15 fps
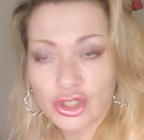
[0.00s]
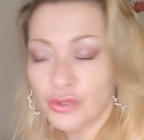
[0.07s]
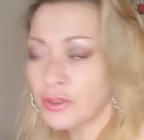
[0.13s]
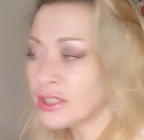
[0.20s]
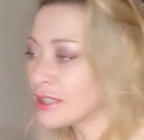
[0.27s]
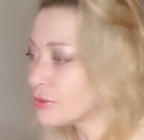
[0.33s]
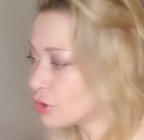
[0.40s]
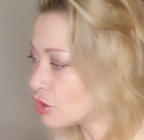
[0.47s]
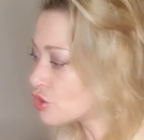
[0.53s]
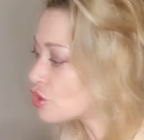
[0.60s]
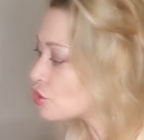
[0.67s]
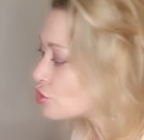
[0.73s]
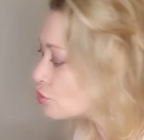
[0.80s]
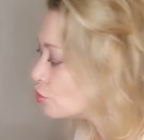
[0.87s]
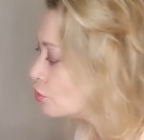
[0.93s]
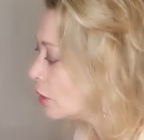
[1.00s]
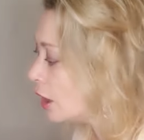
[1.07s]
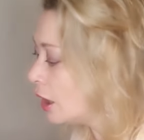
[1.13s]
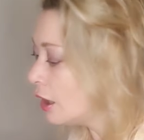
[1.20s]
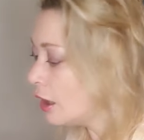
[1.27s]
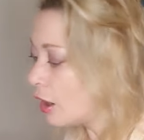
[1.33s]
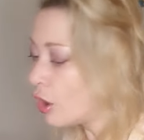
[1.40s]
Je veux dire, dans le sens où,
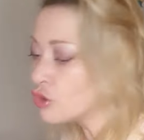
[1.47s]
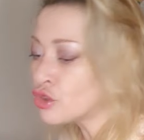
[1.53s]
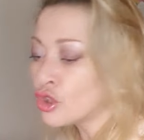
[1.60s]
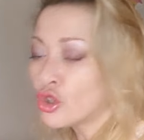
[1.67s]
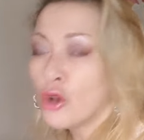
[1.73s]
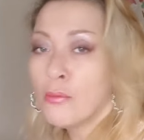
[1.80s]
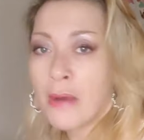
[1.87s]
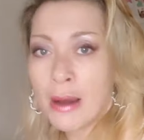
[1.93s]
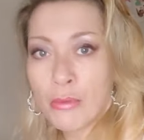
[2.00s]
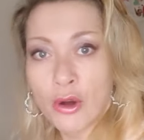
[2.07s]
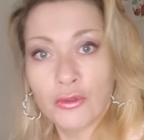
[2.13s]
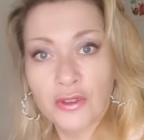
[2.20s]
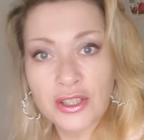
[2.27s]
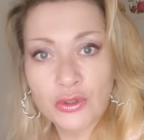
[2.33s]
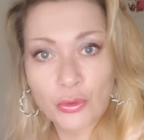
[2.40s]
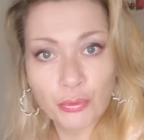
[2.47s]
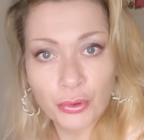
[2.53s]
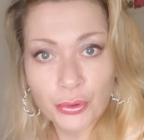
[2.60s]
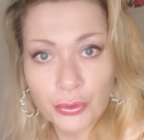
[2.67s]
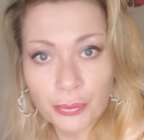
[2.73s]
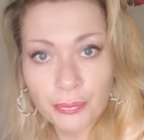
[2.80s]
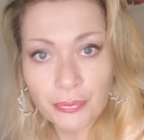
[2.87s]
en tant que maman, on fait ce qu'on
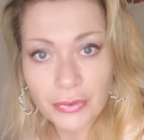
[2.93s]
peut.